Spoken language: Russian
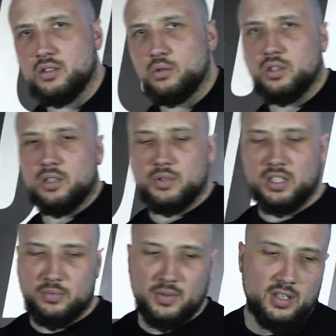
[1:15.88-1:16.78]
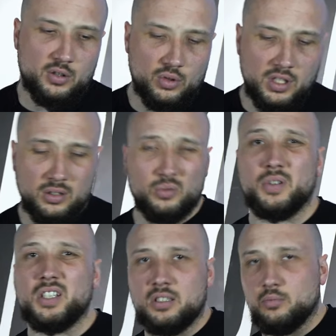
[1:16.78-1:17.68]
Андрюха там где-то пожулил. Ну,
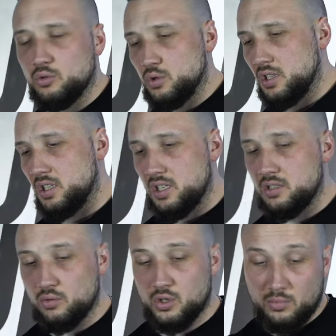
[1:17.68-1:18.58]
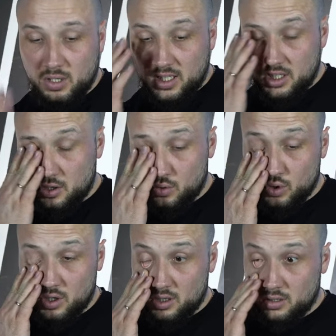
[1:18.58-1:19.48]
понятно, мы уже не действующие монтажники,
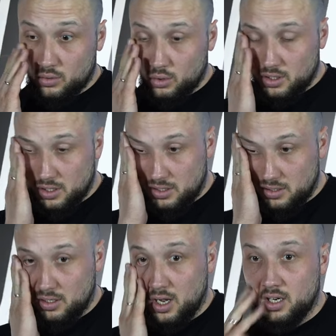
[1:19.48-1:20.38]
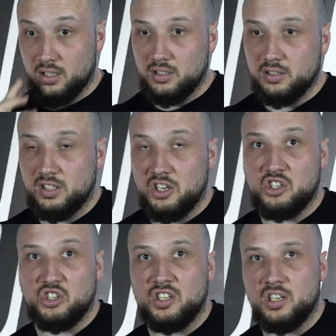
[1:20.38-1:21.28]
уже года как
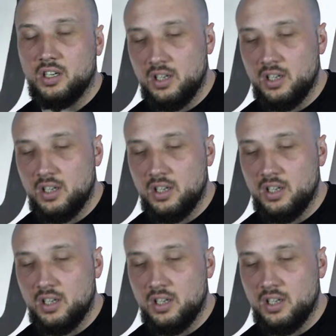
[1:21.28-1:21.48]
3-4.